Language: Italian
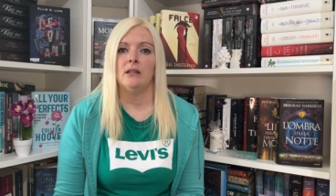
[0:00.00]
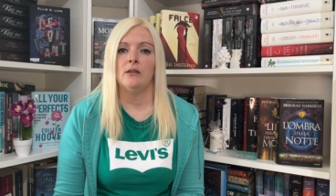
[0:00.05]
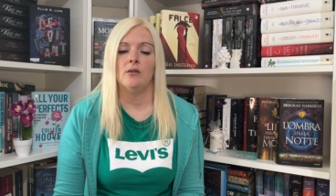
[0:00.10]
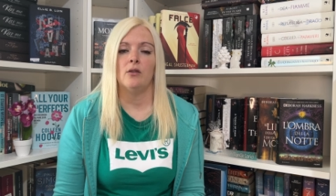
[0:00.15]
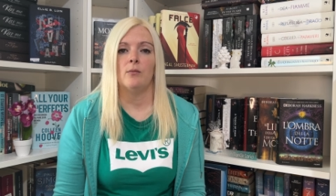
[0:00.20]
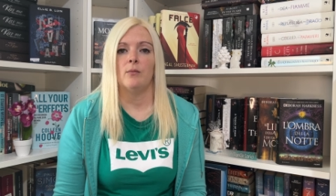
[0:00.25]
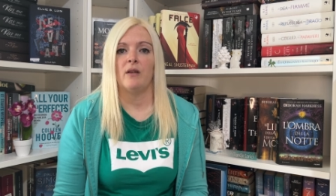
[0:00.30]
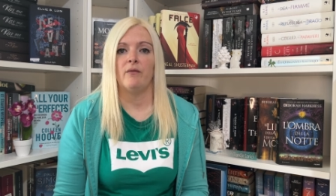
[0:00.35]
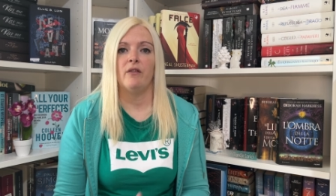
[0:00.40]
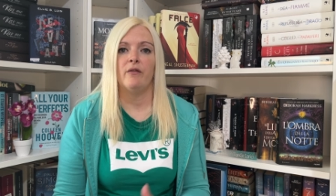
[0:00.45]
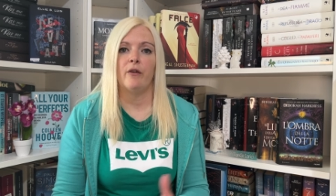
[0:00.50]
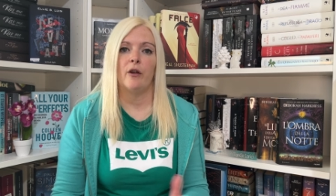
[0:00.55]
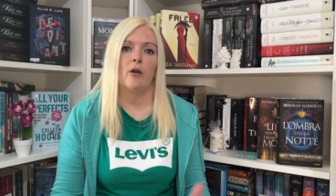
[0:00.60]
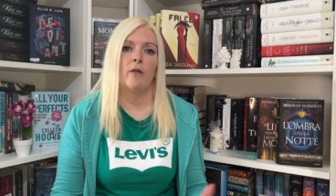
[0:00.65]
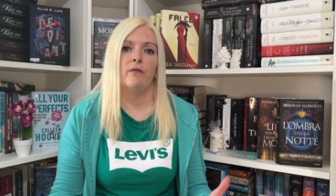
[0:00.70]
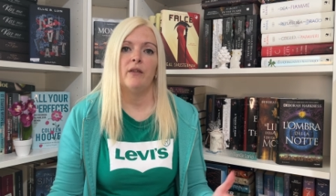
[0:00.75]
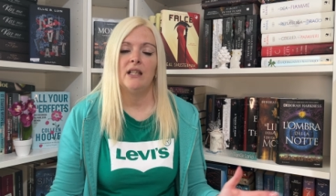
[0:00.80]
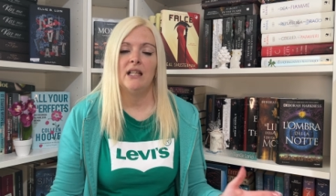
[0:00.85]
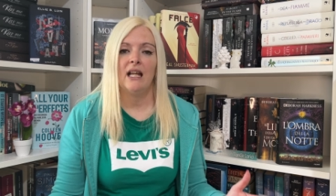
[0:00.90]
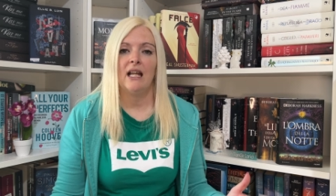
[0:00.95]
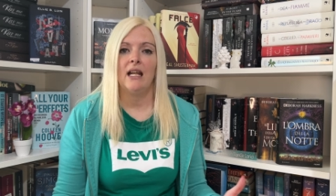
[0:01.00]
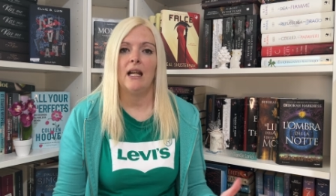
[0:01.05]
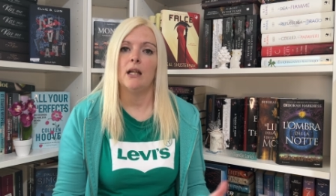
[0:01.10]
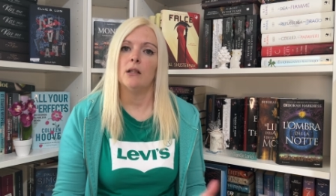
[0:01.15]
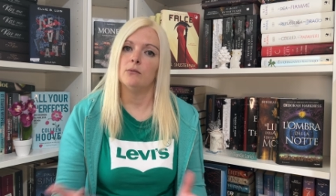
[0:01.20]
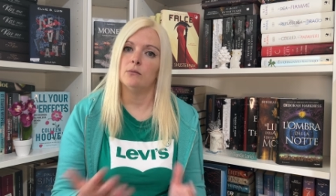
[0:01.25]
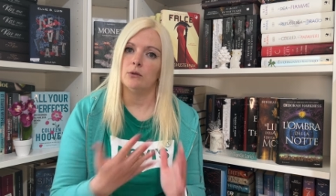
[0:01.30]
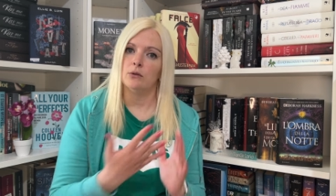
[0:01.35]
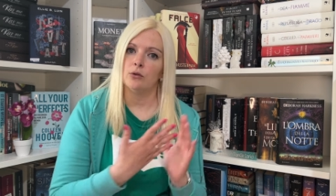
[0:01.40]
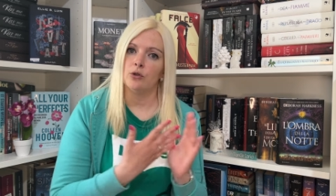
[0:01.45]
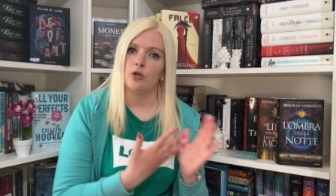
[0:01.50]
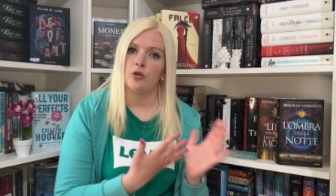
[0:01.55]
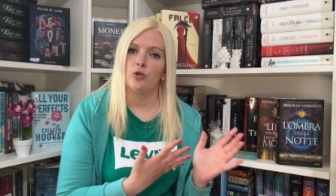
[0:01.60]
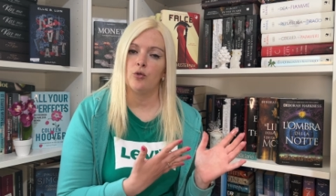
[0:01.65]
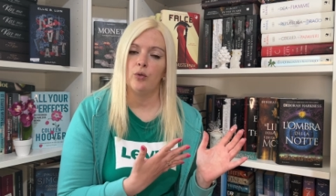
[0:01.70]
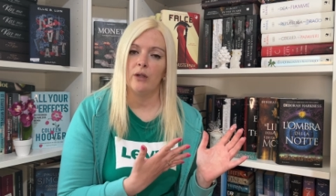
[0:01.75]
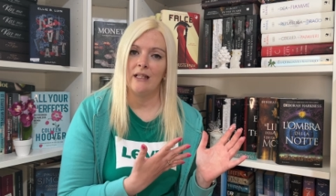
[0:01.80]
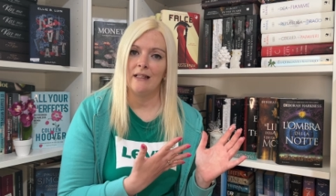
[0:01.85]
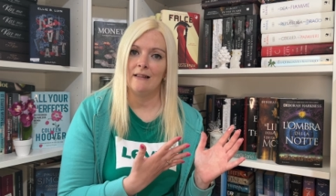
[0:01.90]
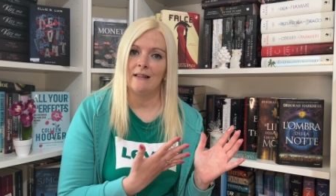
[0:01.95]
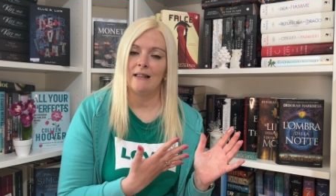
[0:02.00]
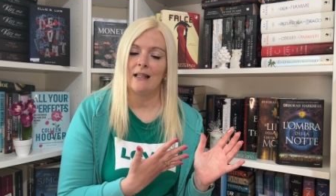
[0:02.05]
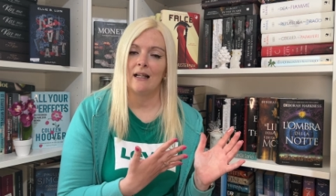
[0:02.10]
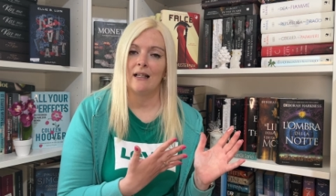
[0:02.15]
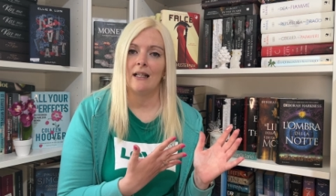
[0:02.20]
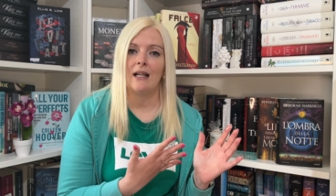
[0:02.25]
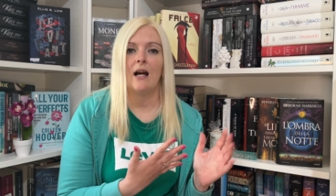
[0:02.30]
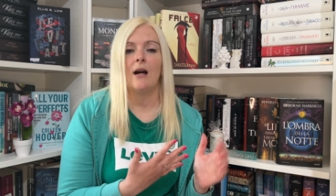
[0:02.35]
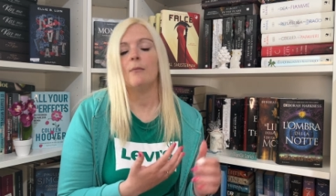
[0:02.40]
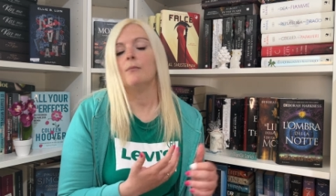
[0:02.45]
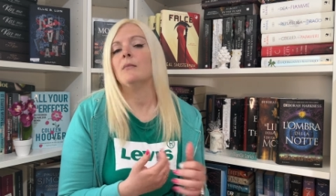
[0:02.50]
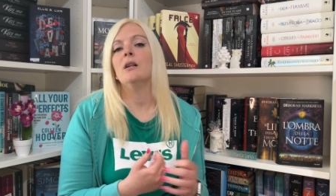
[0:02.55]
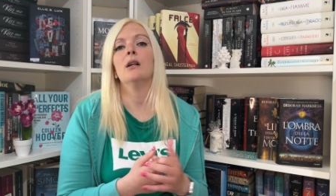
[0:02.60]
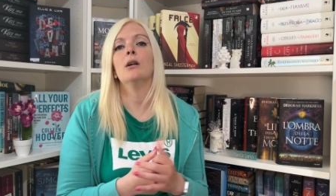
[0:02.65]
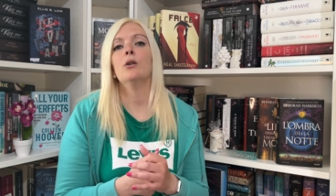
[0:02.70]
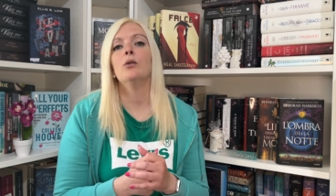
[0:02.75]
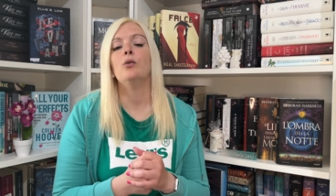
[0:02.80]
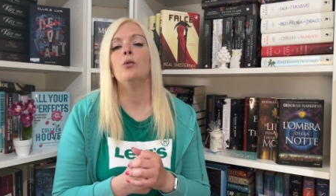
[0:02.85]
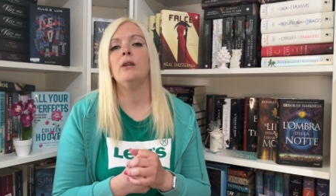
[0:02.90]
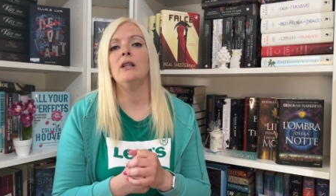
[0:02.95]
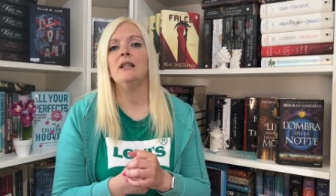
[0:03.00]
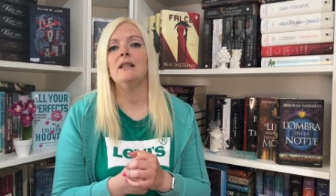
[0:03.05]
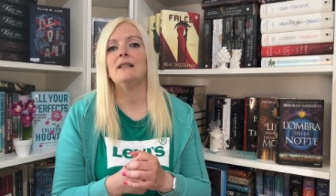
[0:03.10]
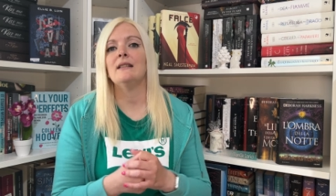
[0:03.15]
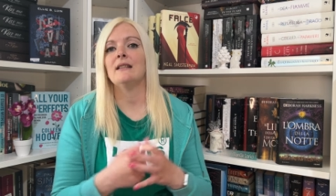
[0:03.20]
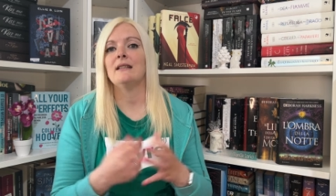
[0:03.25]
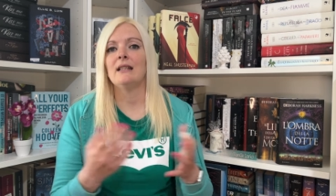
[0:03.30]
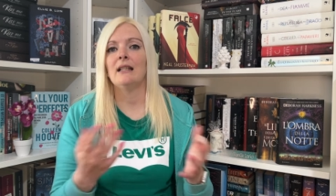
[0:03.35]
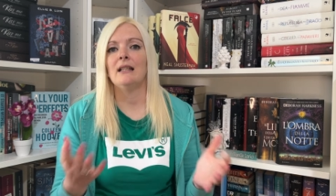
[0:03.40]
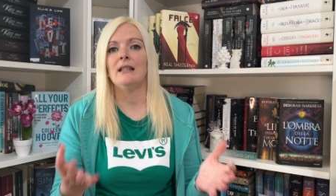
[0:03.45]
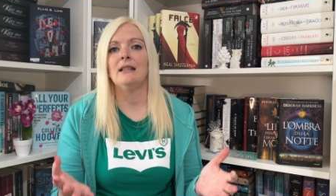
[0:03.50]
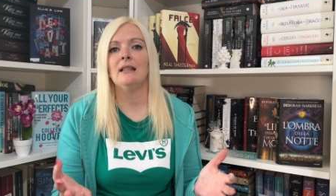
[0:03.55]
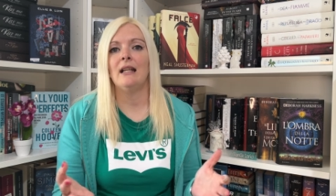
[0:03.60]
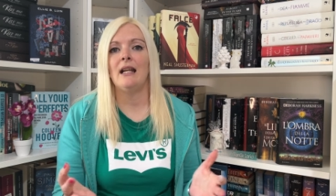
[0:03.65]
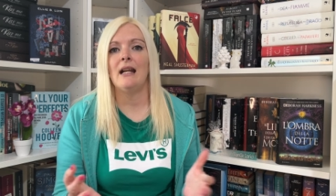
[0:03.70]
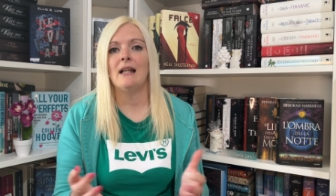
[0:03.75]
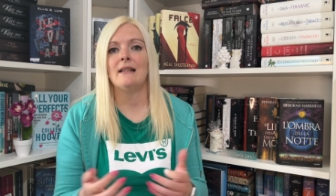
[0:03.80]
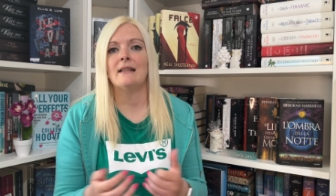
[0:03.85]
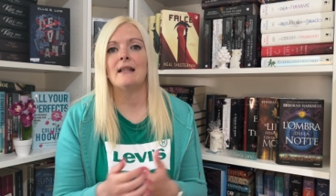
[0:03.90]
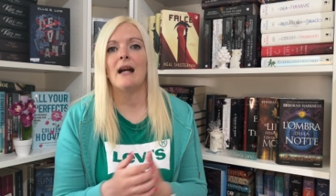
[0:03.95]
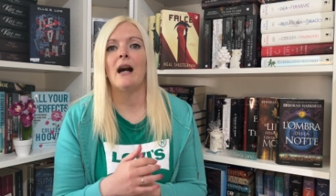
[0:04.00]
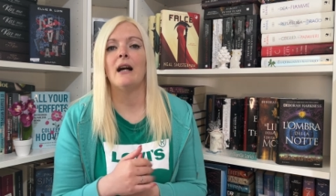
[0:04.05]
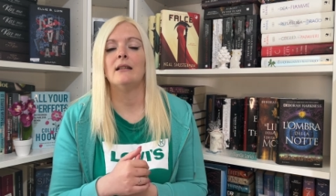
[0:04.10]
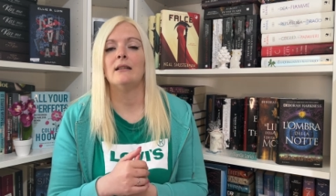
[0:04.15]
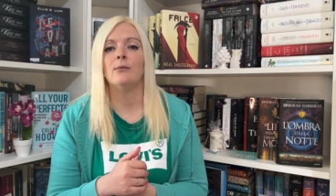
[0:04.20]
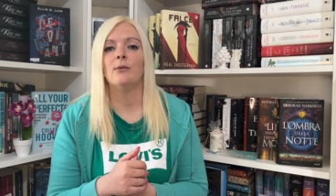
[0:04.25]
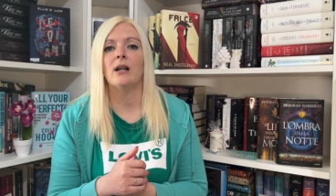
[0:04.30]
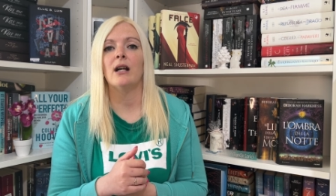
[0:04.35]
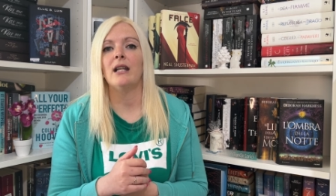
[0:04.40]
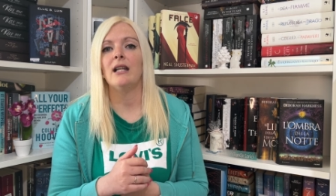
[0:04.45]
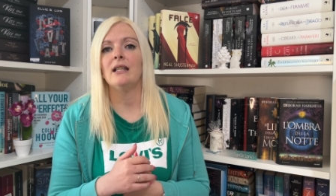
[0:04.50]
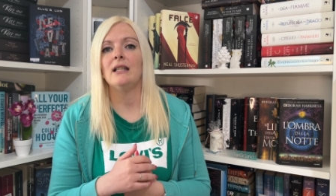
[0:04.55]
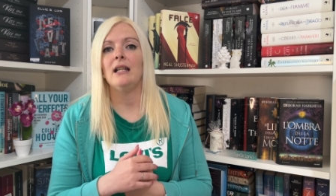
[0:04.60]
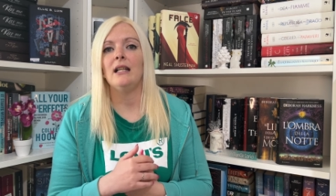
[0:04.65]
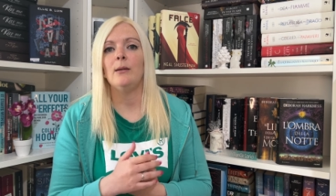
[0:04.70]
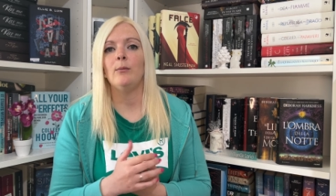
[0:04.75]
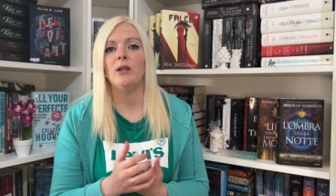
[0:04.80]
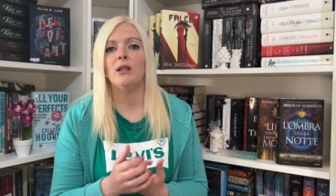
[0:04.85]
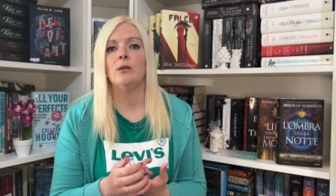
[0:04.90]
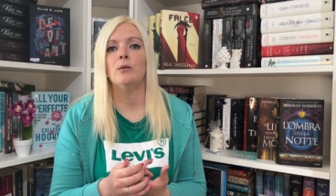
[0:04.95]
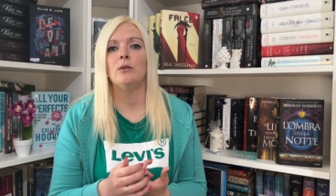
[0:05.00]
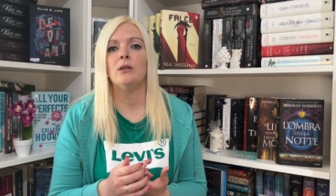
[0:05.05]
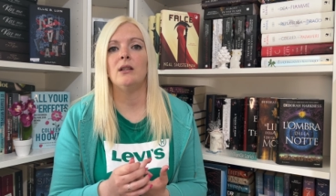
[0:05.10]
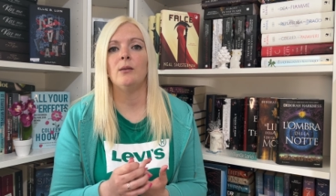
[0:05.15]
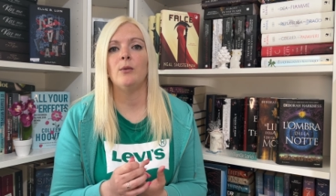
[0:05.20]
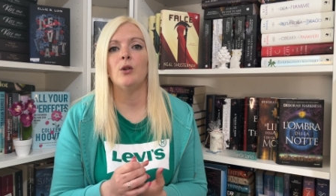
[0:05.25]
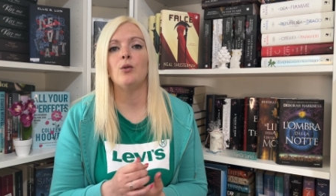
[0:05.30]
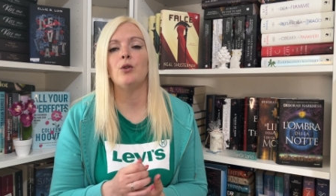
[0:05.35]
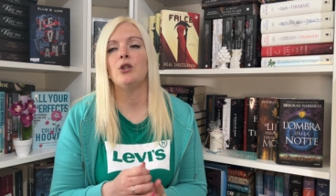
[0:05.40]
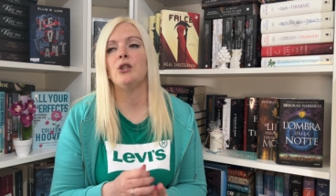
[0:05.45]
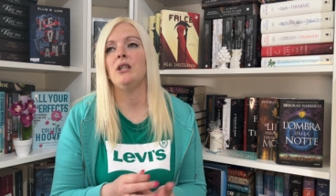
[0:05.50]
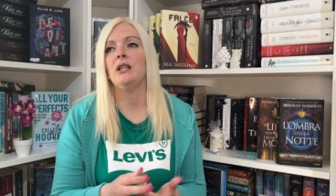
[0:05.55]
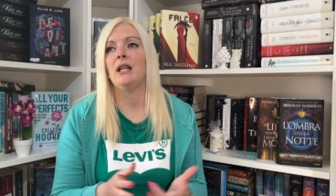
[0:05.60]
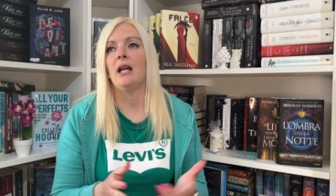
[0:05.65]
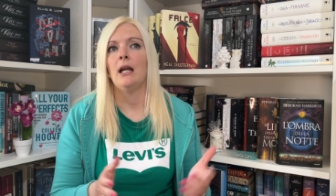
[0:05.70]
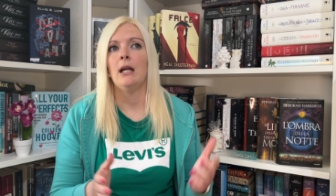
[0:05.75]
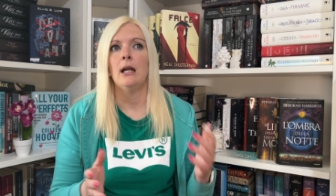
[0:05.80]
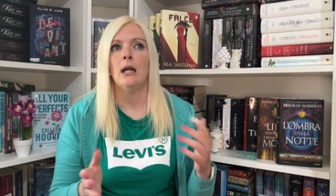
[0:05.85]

insomma, vi farò vedere boh, su Instagram, quindi se siete interessati magari a dei libri delle ultime uscite,